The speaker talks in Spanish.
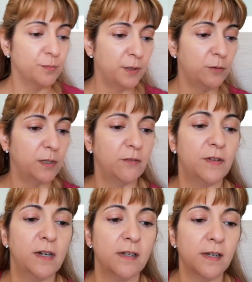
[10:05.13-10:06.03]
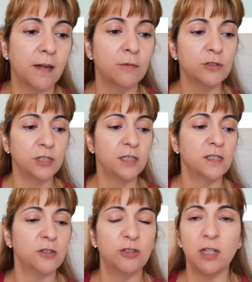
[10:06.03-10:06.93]
Pero bueno, al final y al cabo, si
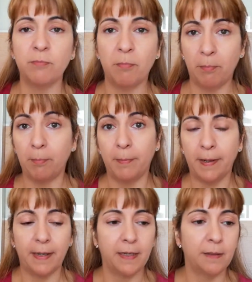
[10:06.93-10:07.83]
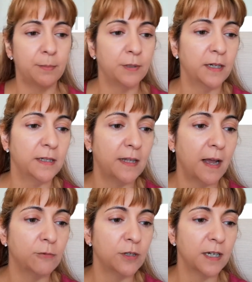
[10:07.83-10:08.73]
tienes cosas, ¿para qué poner
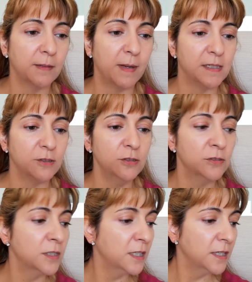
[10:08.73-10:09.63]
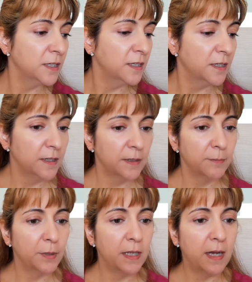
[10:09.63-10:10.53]
a buscar más, no?
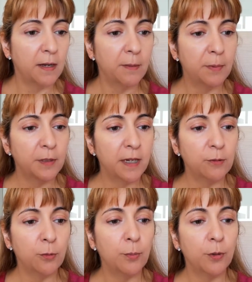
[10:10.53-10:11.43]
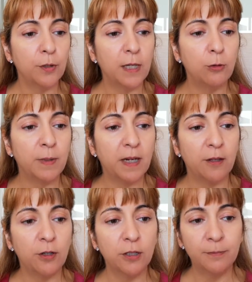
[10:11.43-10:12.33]
Voy a poner un poco de
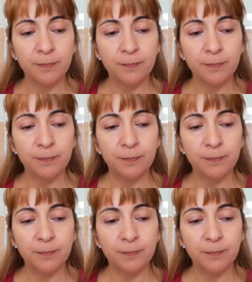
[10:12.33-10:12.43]
iluminador.